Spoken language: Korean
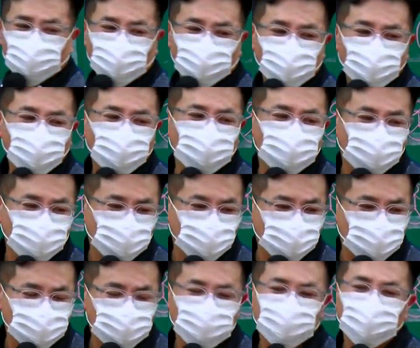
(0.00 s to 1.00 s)
김 공장
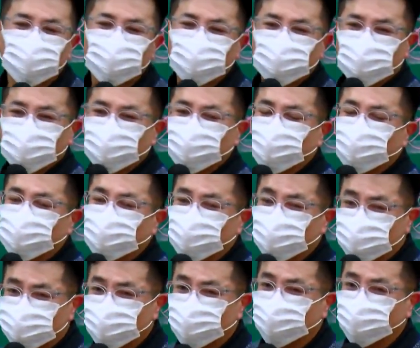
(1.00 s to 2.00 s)
사장님이 제 수업을
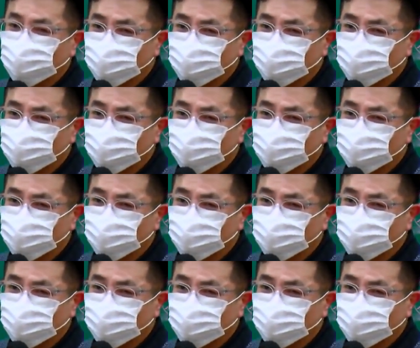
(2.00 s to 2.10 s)
들은 적이